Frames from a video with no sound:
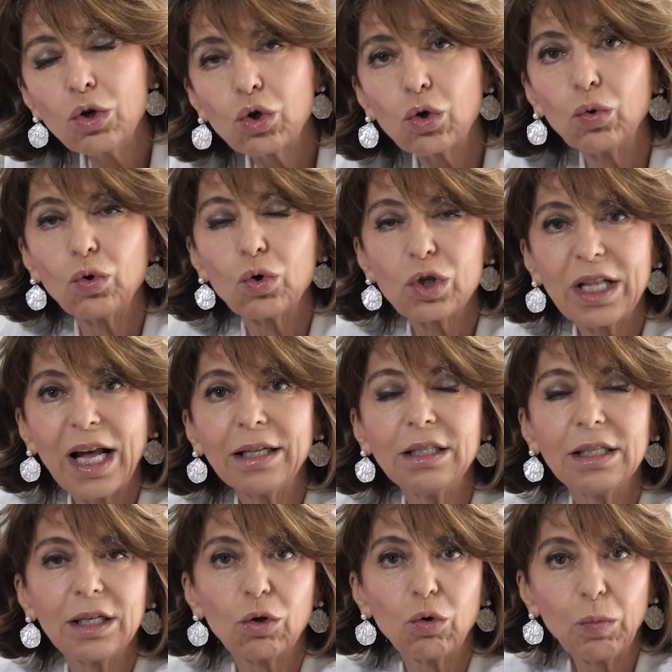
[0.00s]
sono
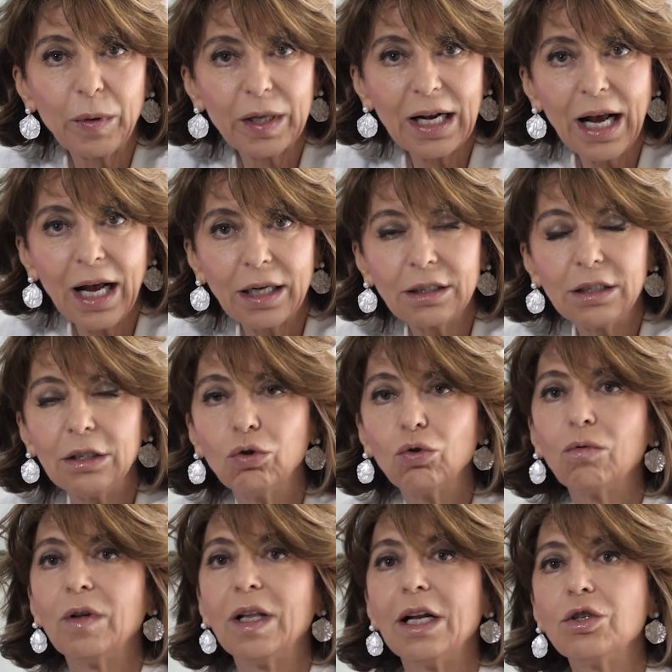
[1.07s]
stati recuperati,
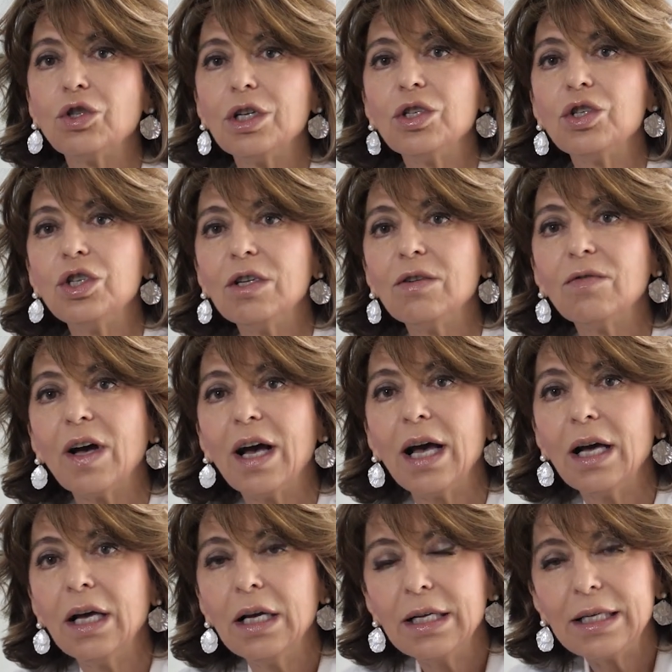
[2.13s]
dove la
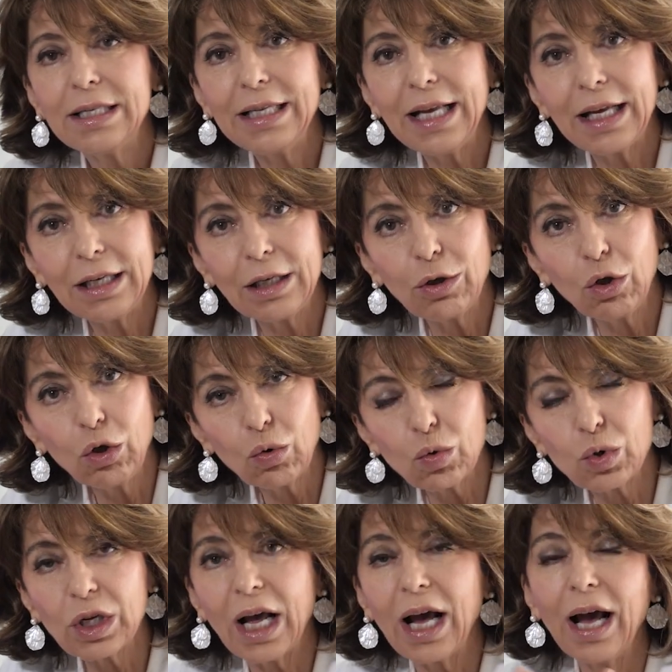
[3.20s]
gengiva si è
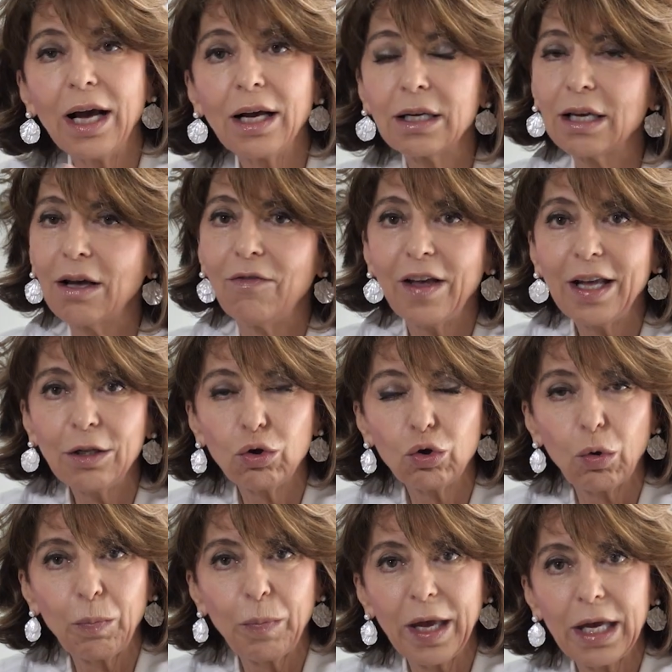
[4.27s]
richiusa anche
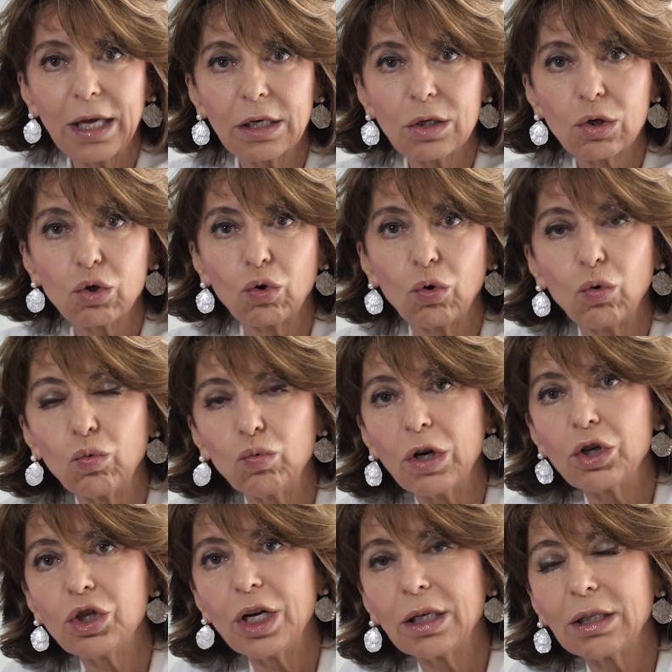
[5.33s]
avendo perso
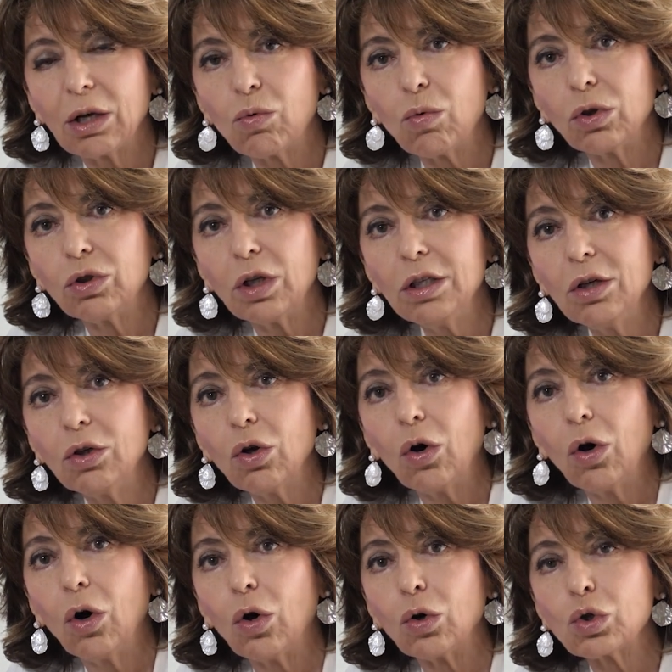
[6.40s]
una certa quota di
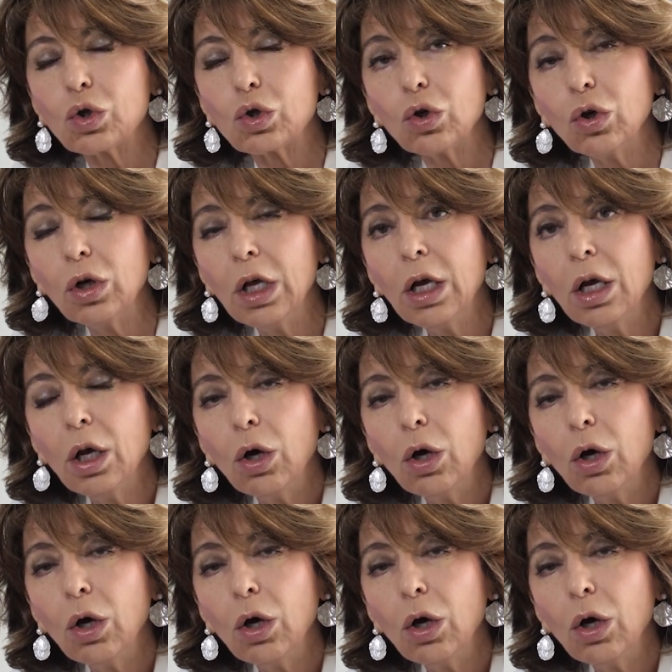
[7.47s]
osso